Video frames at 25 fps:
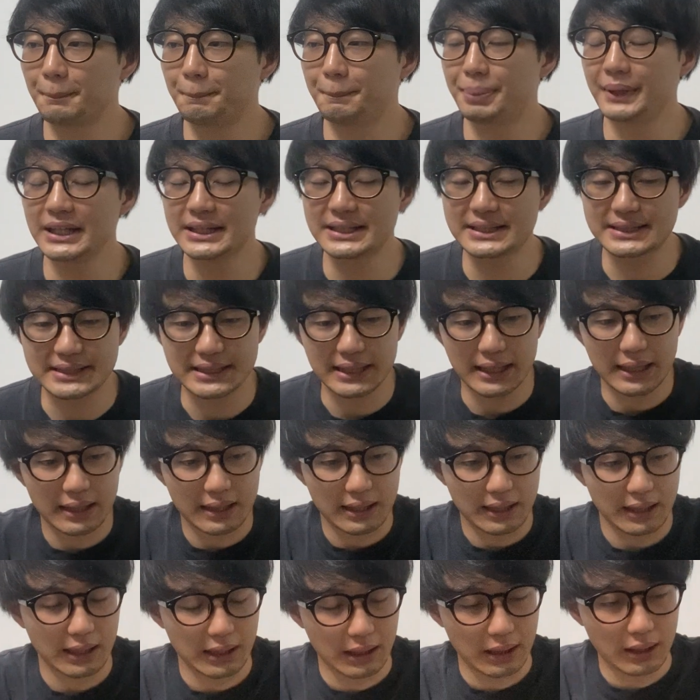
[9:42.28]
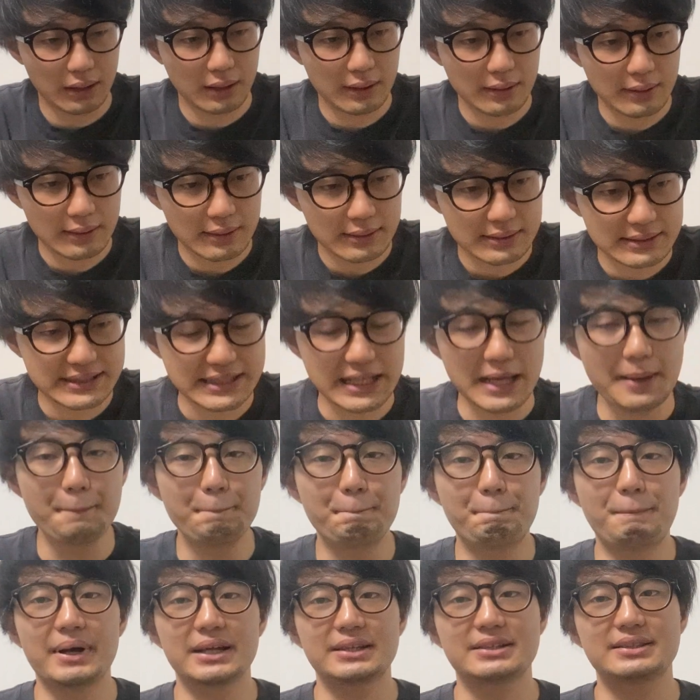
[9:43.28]
ピッチャーが
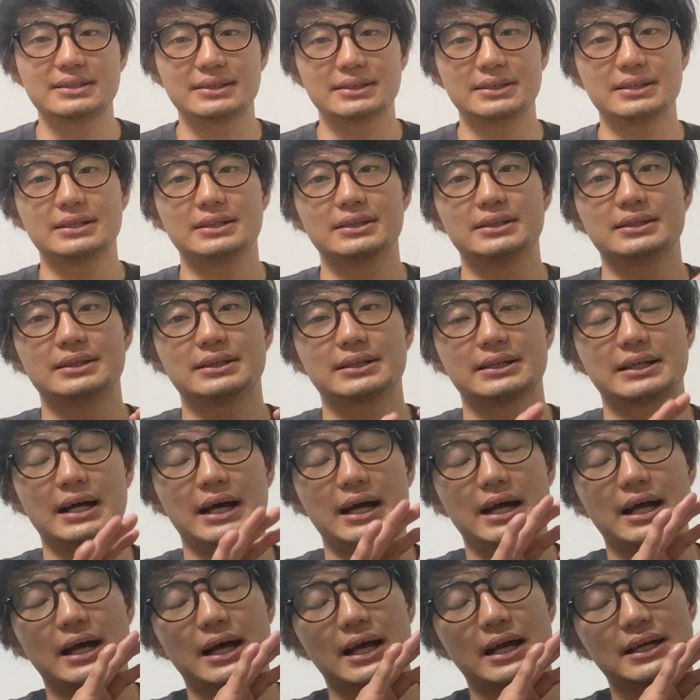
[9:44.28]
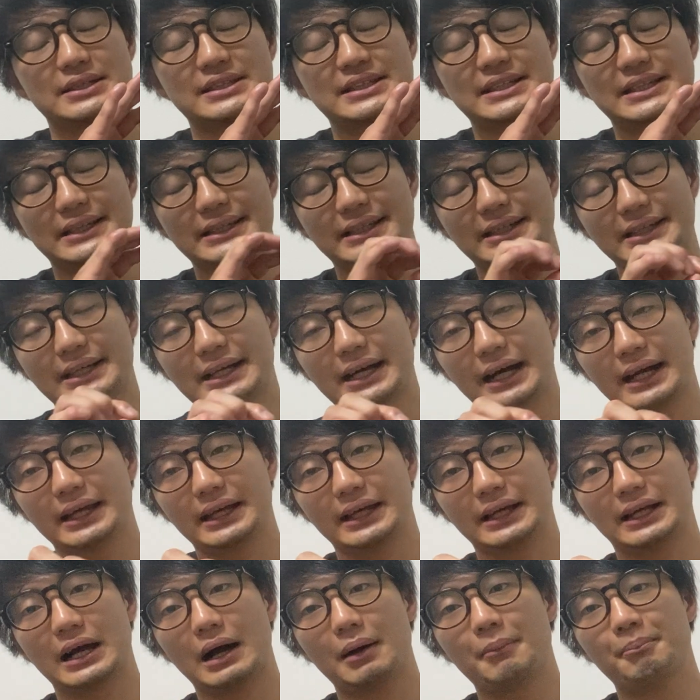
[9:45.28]
先発がしっか
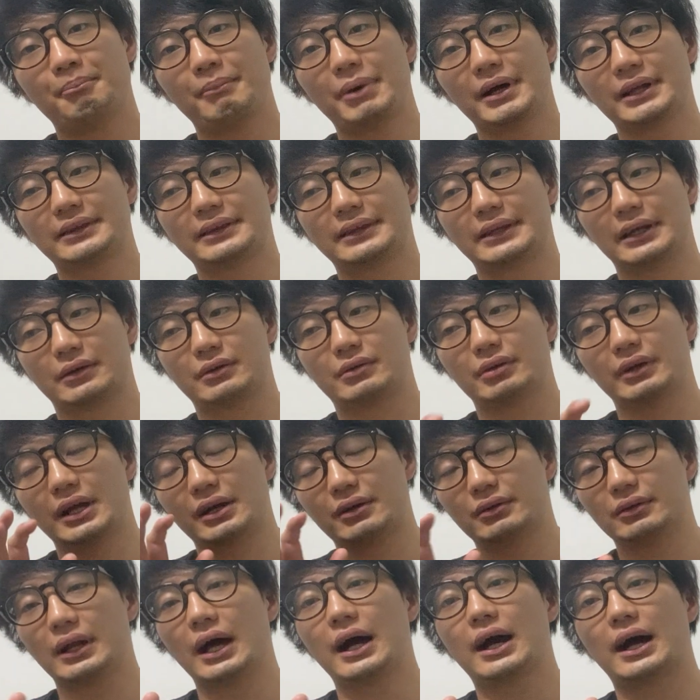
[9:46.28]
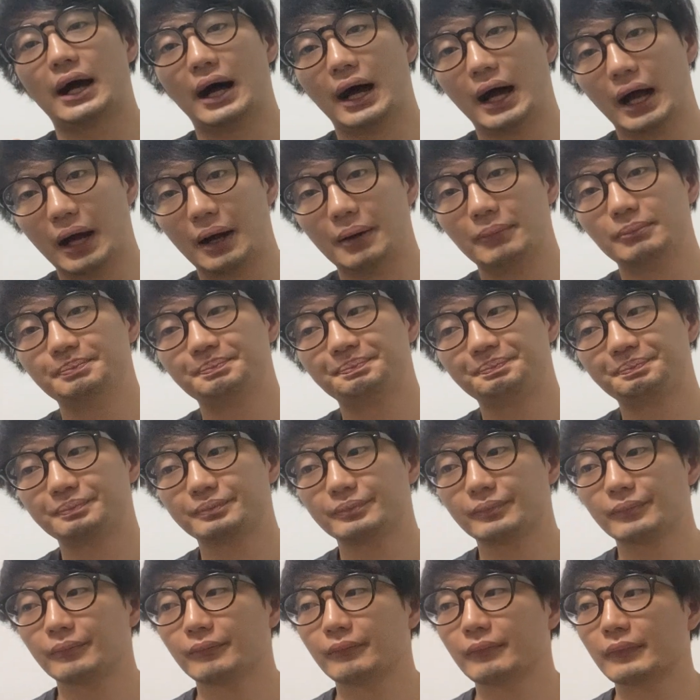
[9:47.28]
り頑張ってくれる中、
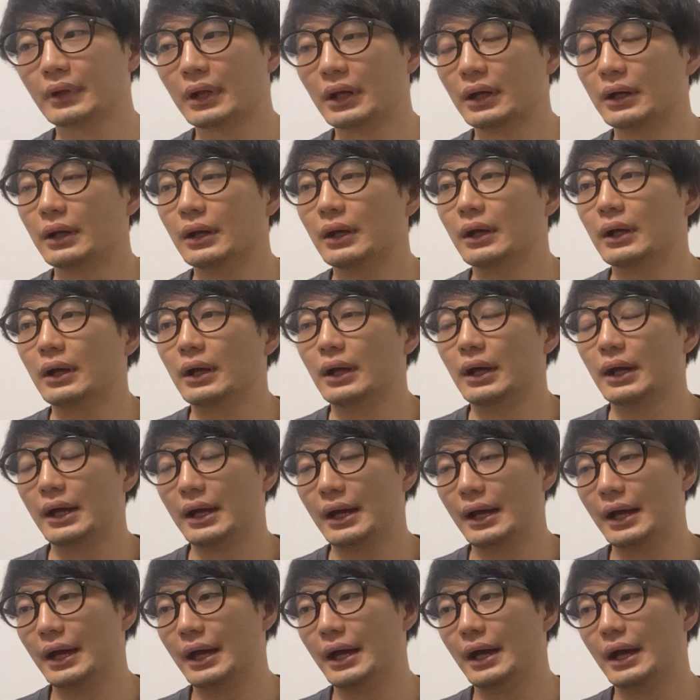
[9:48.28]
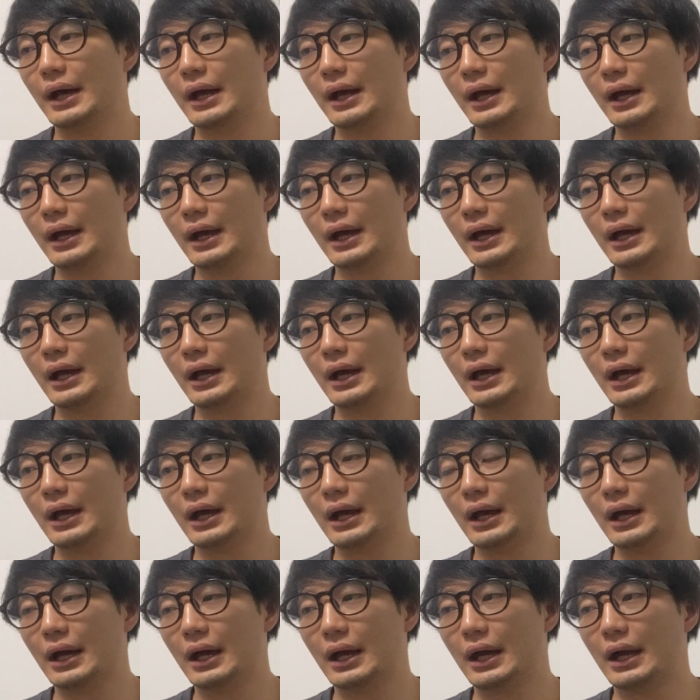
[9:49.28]

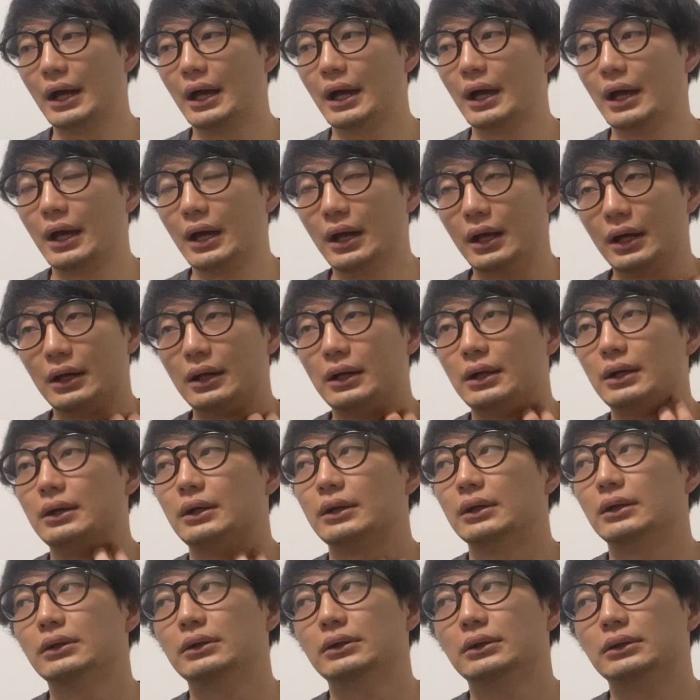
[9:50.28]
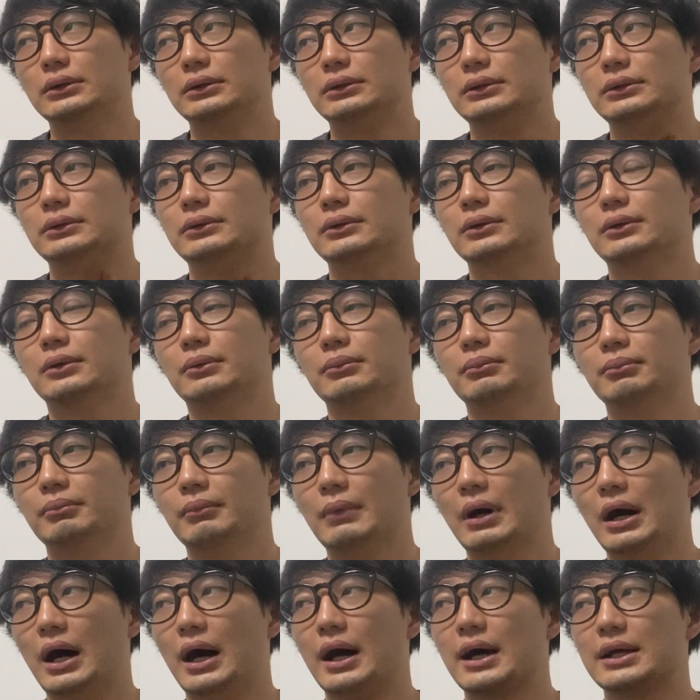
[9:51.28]
えー、
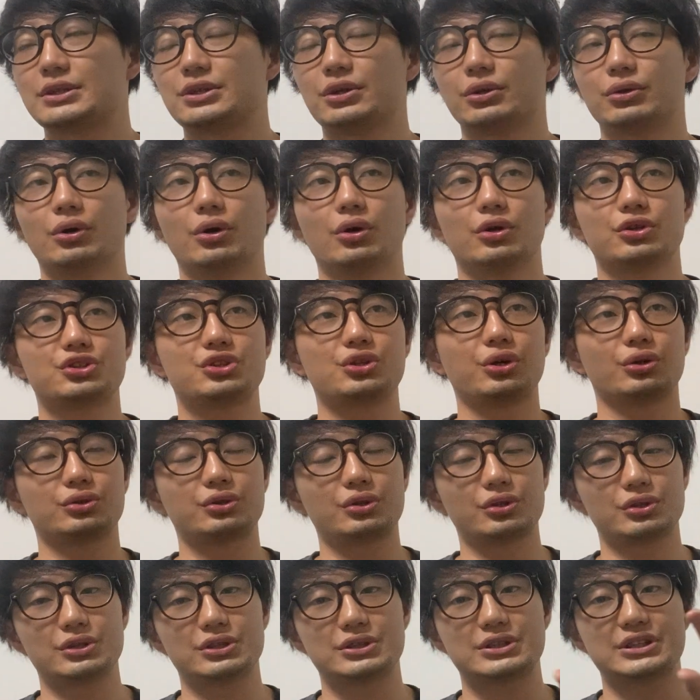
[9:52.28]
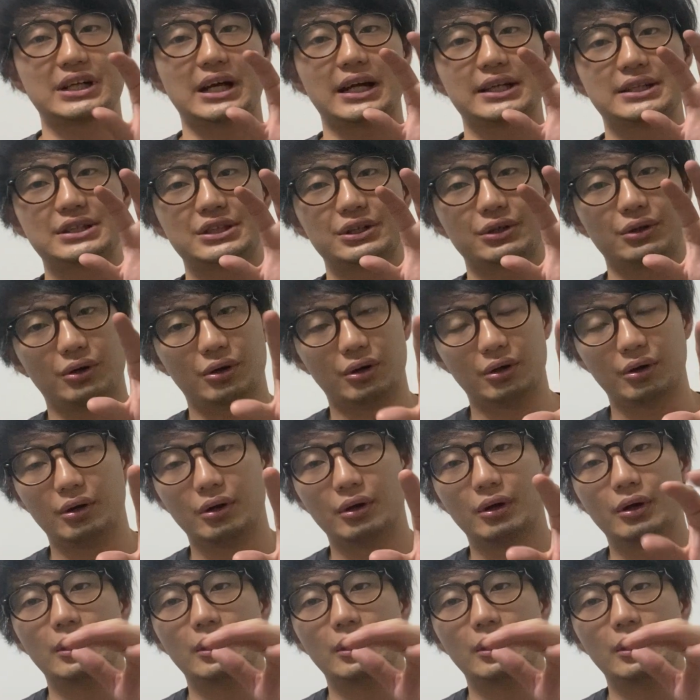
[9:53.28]
まあ、その、ちょっとずつ勝ちを、